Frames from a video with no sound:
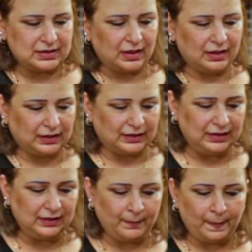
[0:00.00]
السلطه
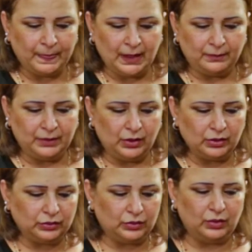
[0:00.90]
دي
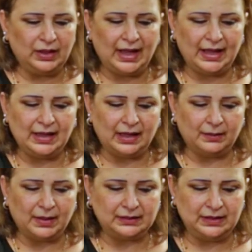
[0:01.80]
بنحط كل حاجه
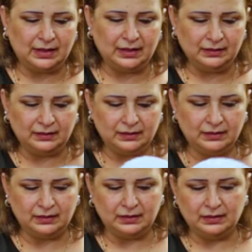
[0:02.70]
على بعضيها
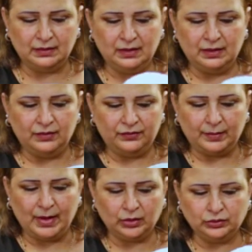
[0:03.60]

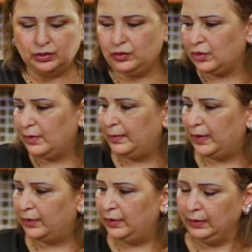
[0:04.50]
فبحط الكرنب
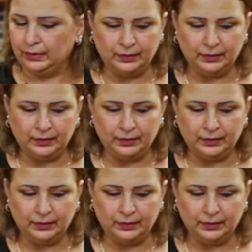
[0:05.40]
اهو